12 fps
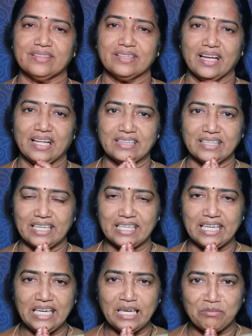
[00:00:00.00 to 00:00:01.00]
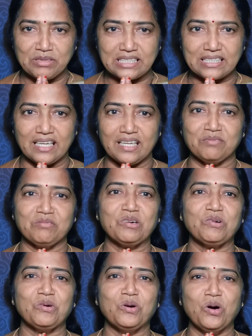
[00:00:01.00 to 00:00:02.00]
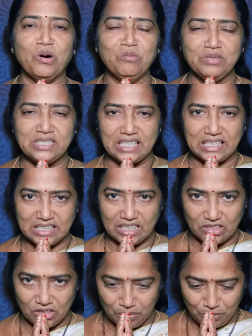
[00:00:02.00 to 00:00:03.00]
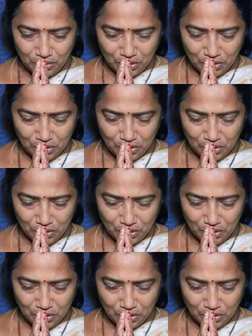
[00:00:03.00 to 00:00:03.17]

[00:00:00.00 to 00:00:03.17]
అందరికీ నమస్కారం ఓం శ్రీ సద్గురుభ్యో